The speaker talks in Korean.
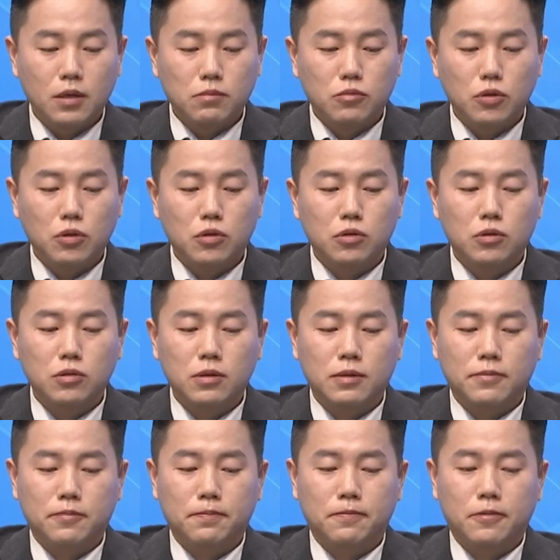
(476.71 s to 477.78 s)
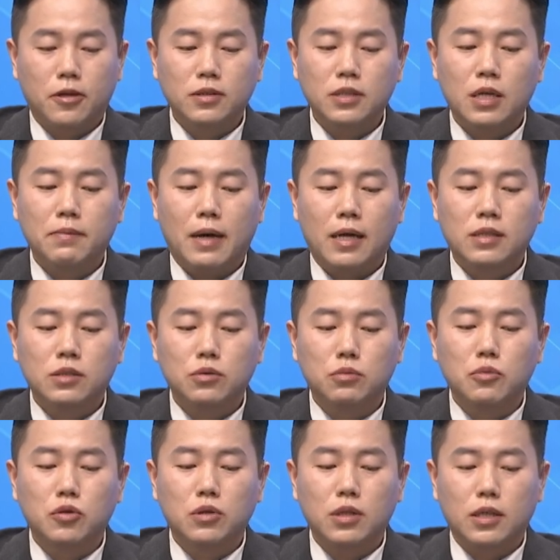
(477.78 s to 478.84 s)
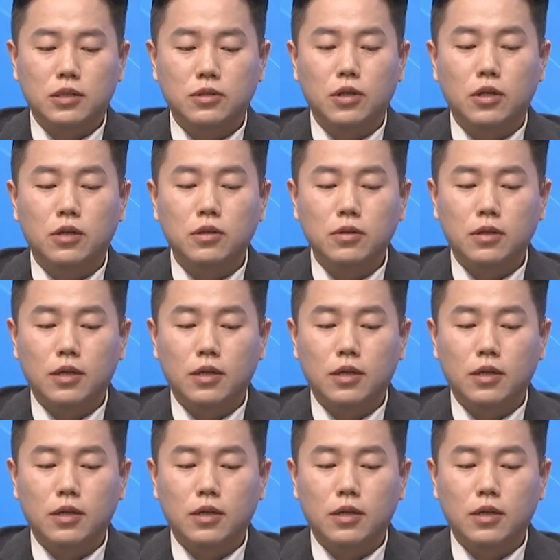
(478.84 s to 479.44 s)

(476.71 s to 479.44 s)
물론 굉장히 많은 종목들이 있어요.